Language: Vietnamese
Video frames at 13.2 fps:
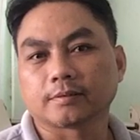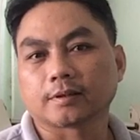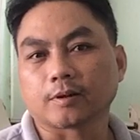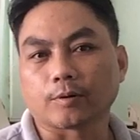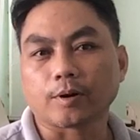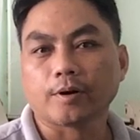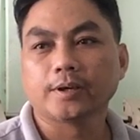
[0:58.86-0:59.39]

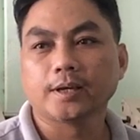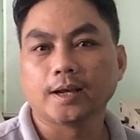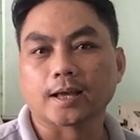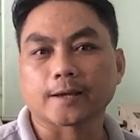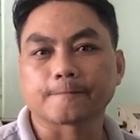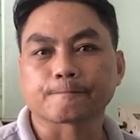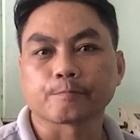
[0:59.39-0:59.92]
cổ nói
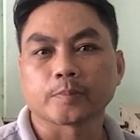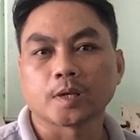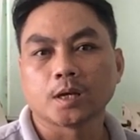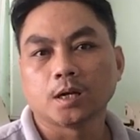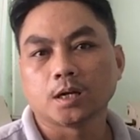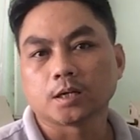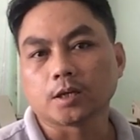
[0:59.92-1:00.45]
là
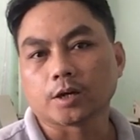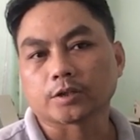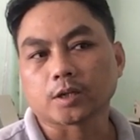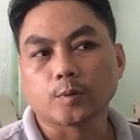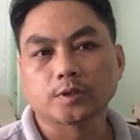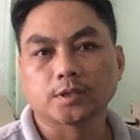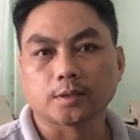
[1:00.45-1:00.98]
do
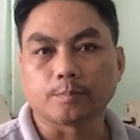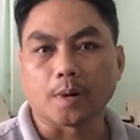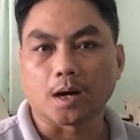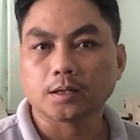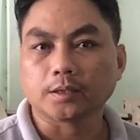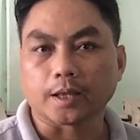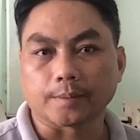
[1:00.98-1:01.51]
trong quá trình
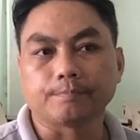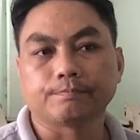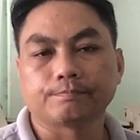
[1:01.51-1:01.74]
mở tiệm